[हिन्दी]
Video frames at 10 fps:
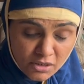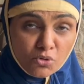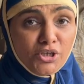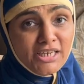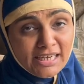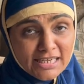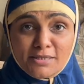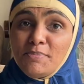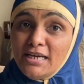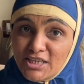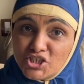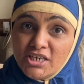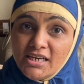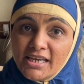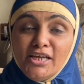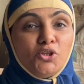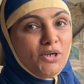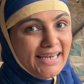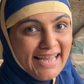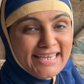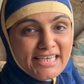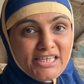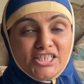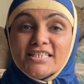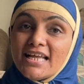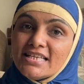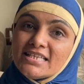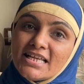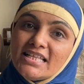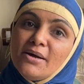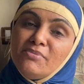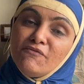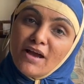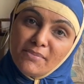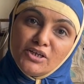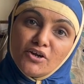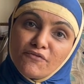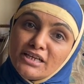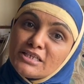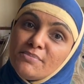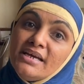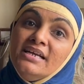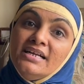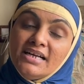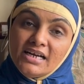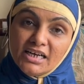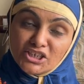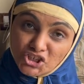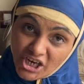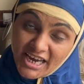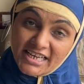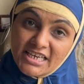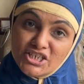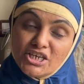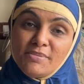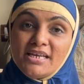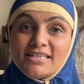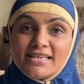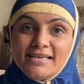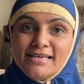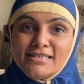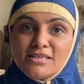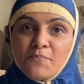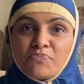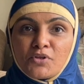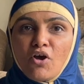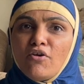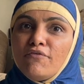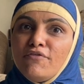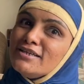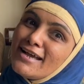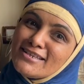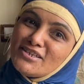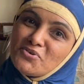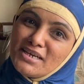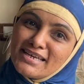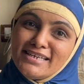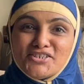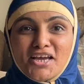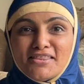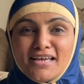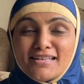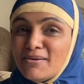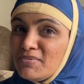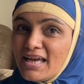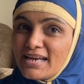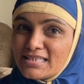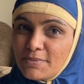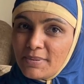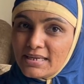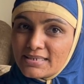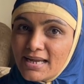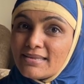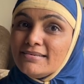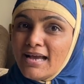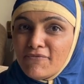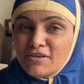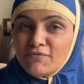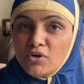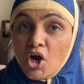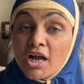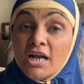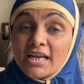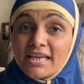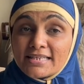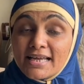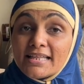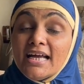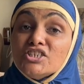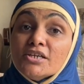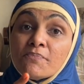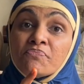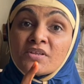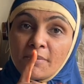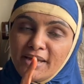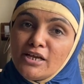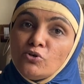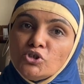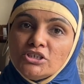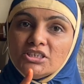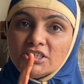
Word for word: को ये रेसिपी अच्छी लगे तो लाइक कीजिए ज्यादा से ज्यादा अपनी फैमिली और फ्रेंड्स में शेयर कीजिए मेरे इसके लिंक्स और फिर से हाजिर होंगे एक नई शानदार दमदार रेसिपी के साथ या फिर ब्लॉग के साथ अच्छा मैंने कुछ